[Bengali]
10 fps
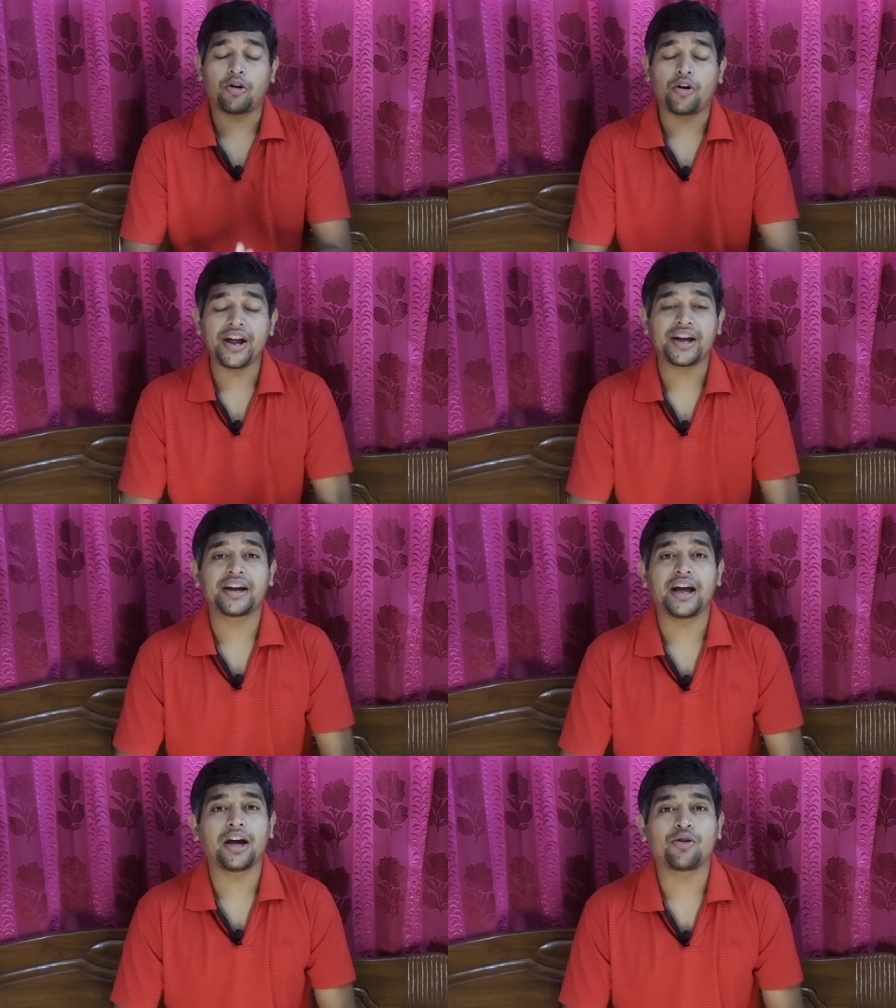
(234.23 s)
অনেক
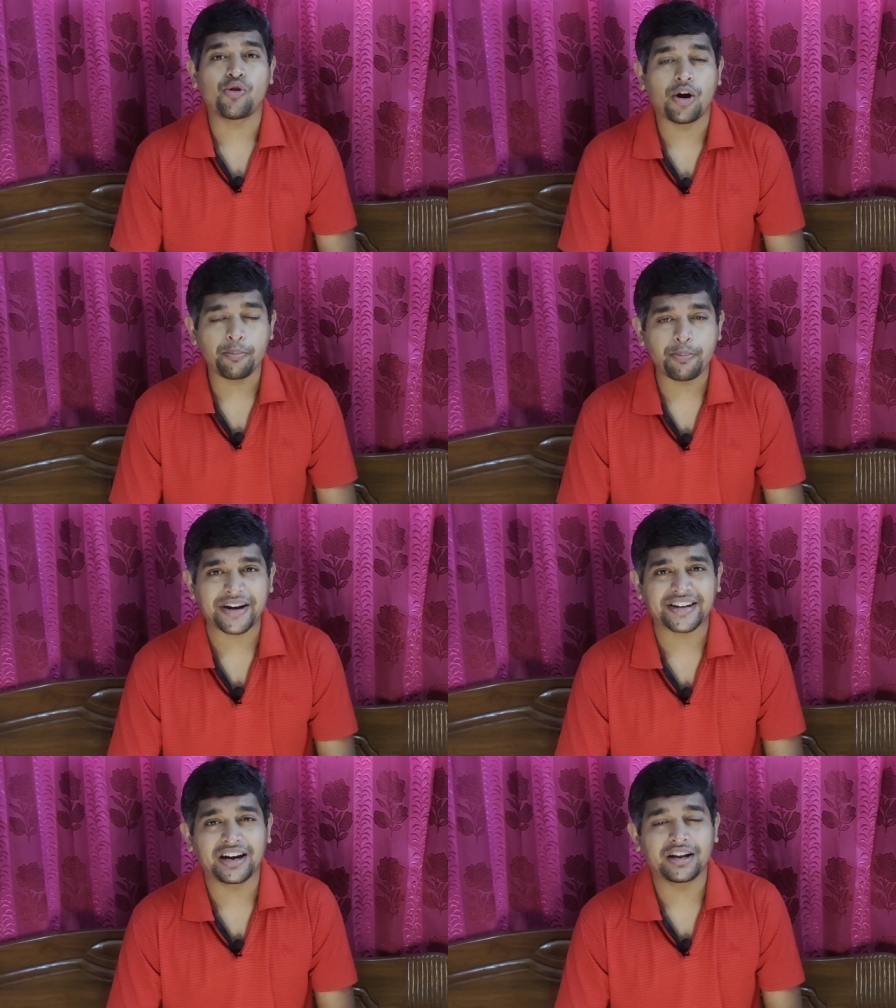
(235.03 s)
খেলা
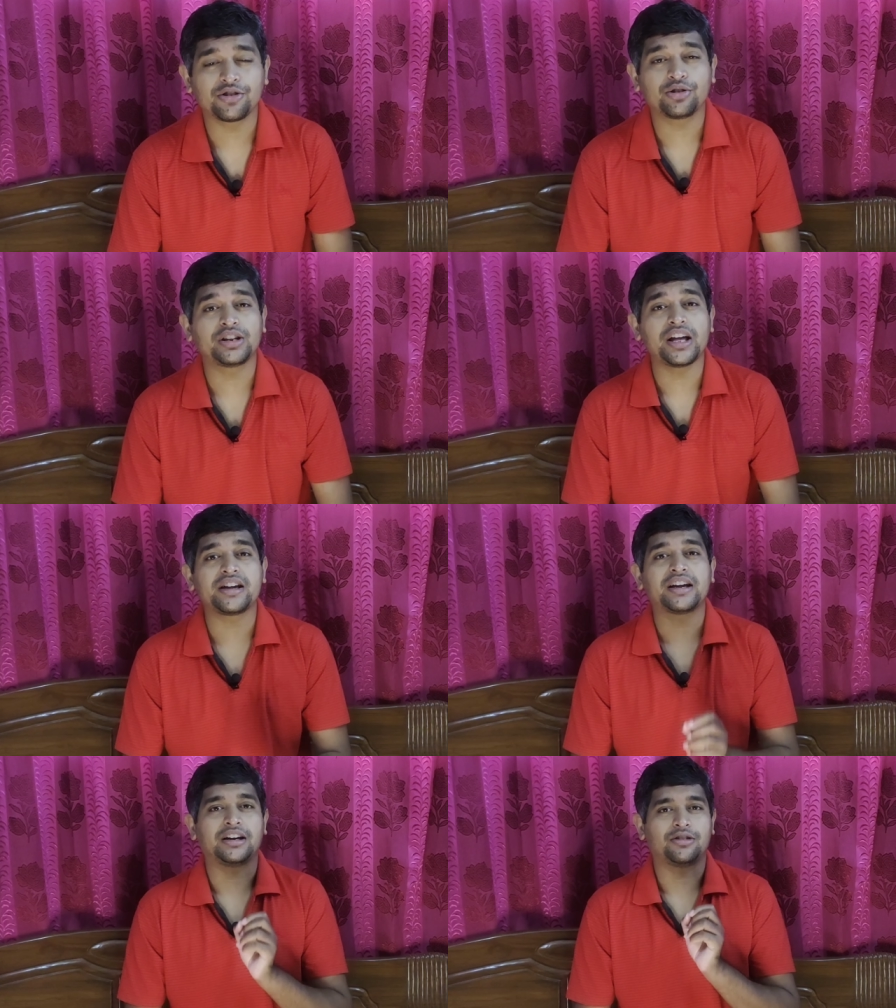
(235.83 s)
কম্প্যাক্ট খেলা ছিল সেই
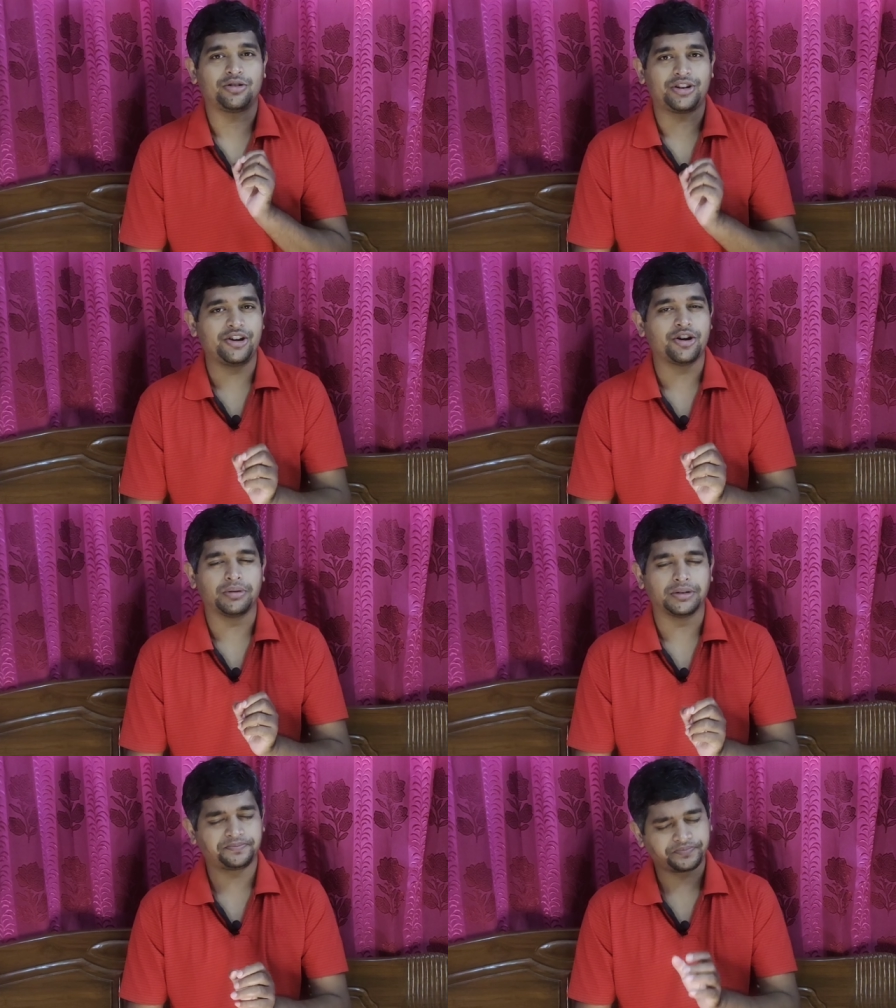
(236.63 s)
খেলাগুলো কি
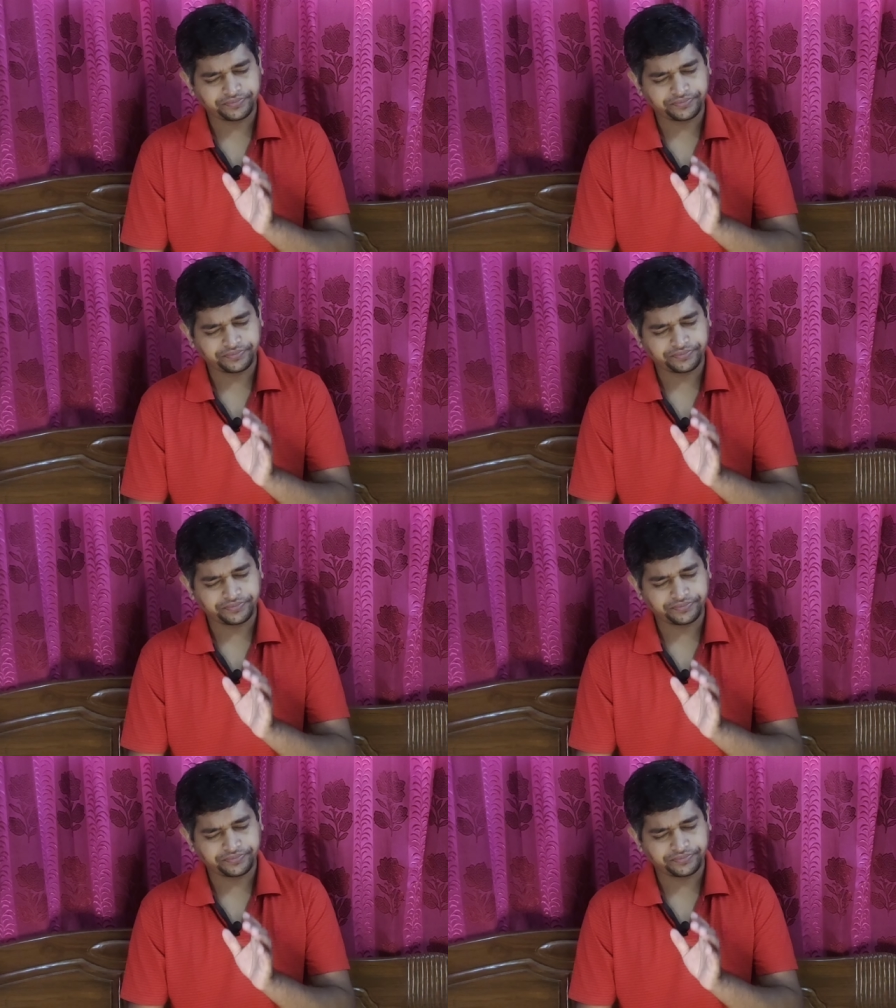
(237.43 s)
হবে